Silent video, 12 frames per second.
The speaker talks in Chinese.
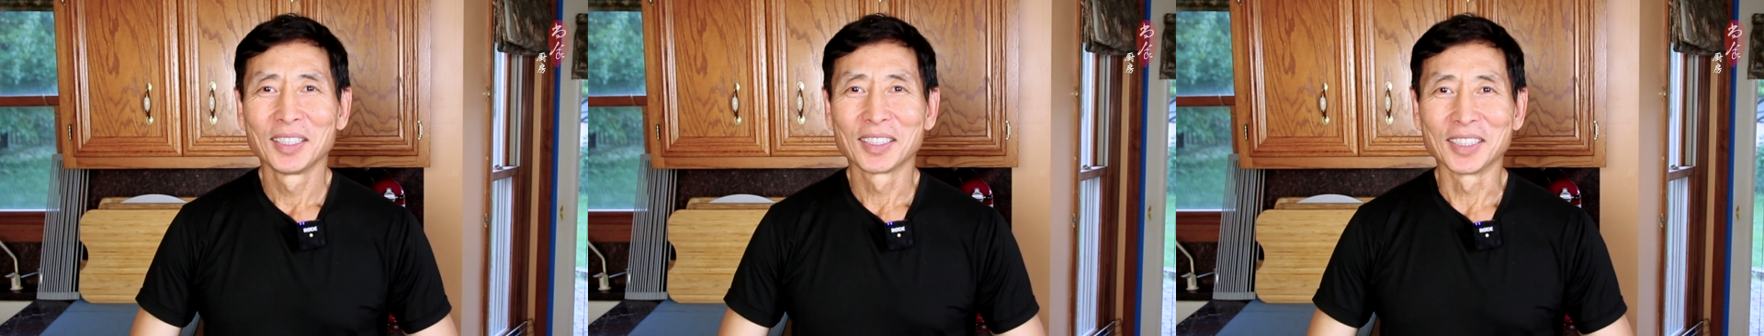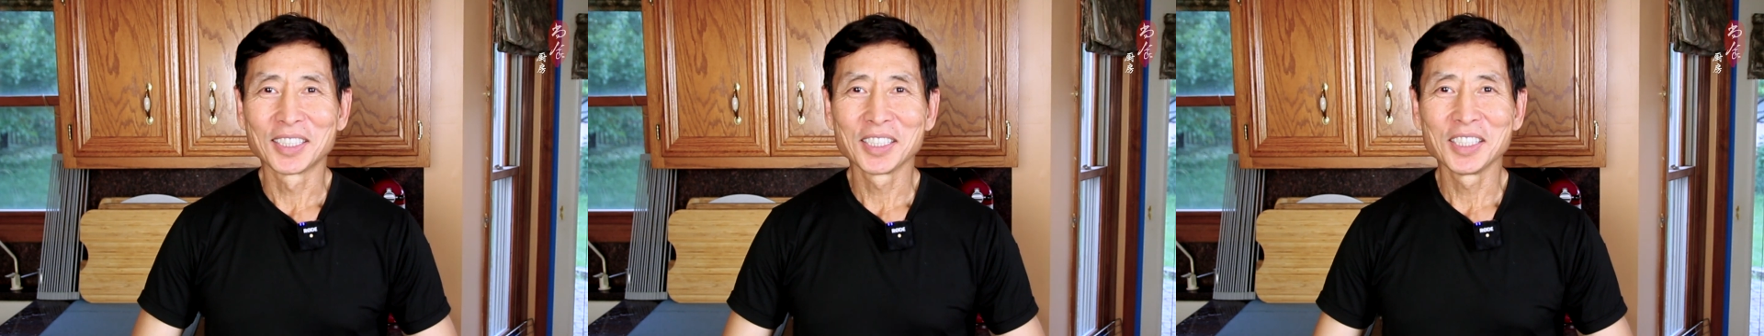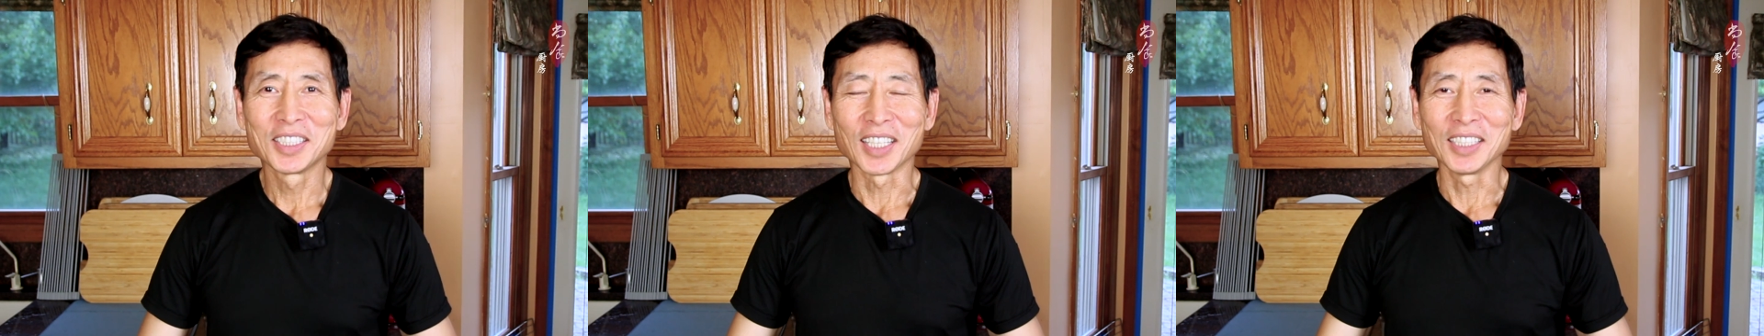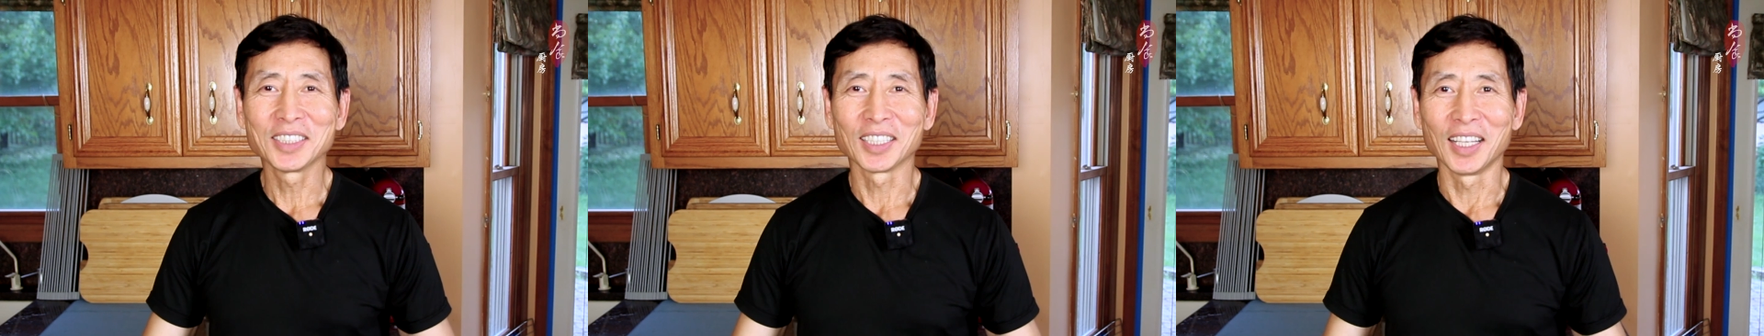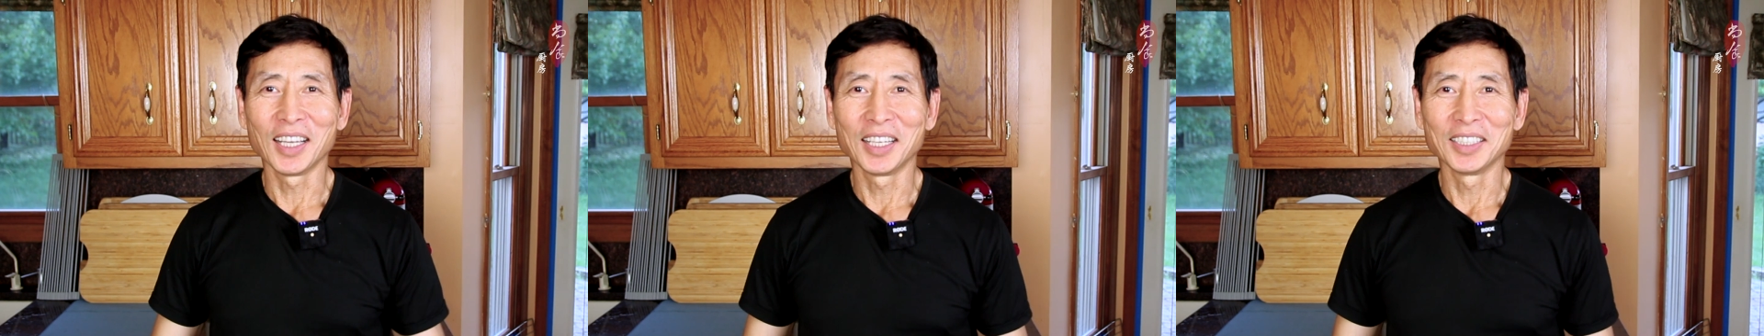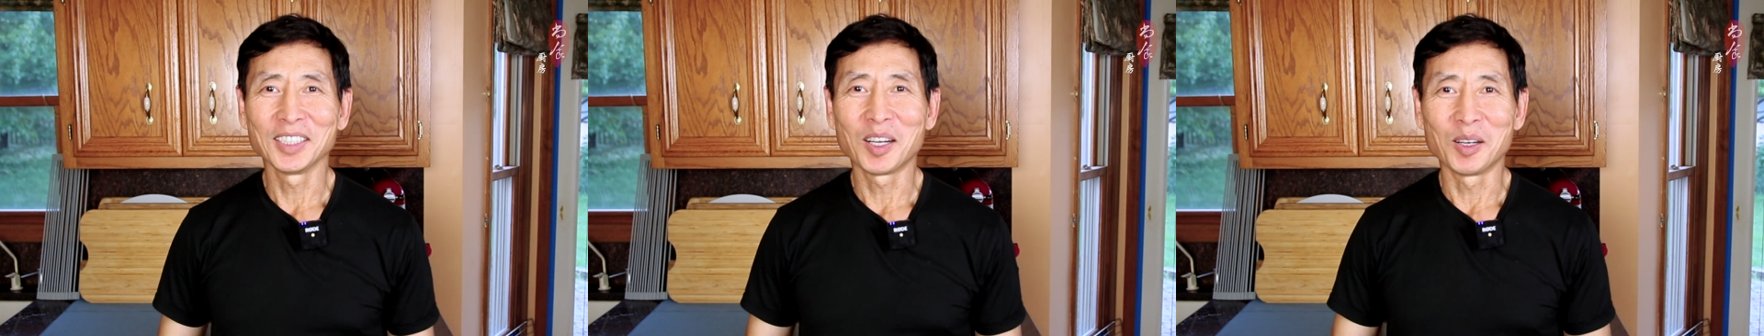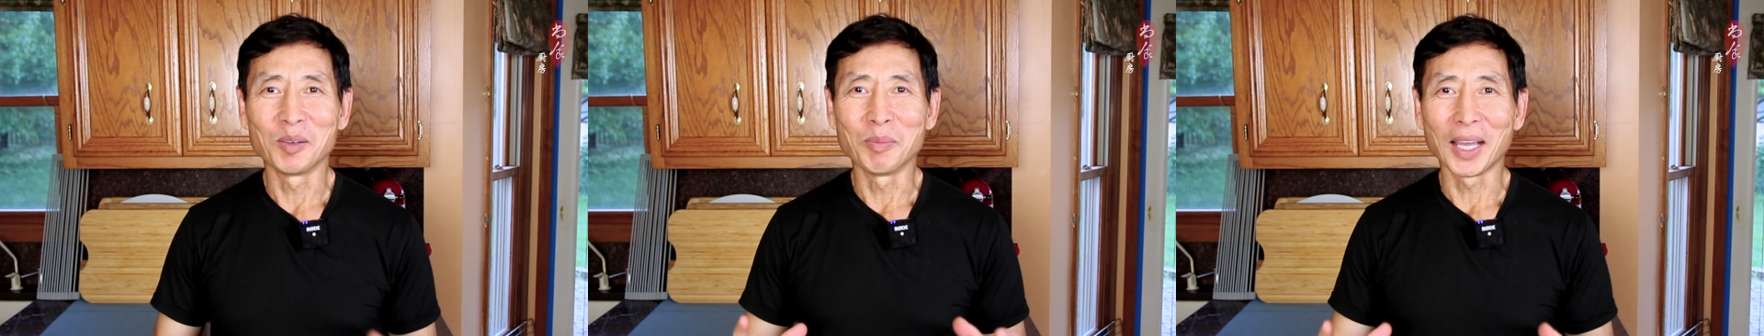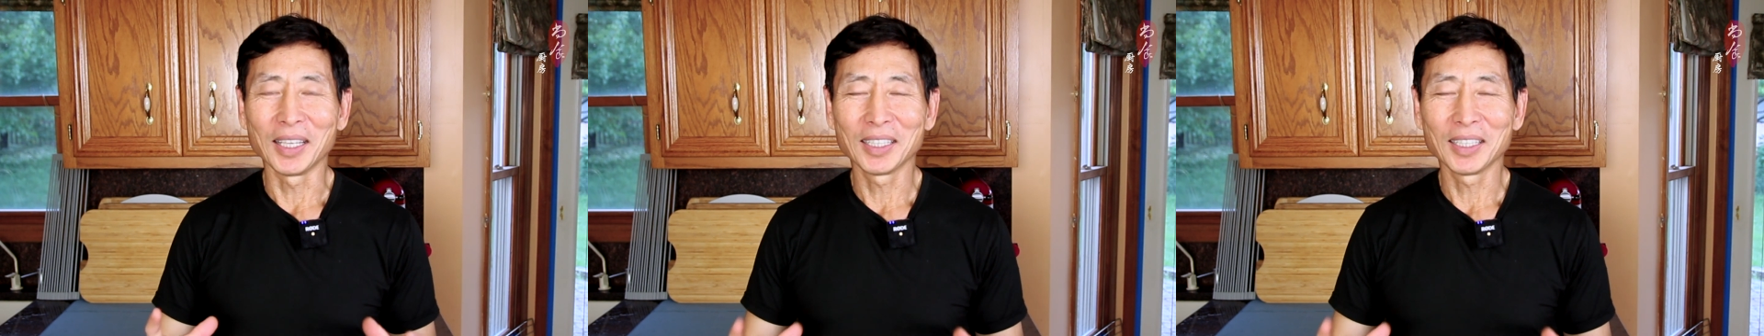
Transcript: 可是一想起来要买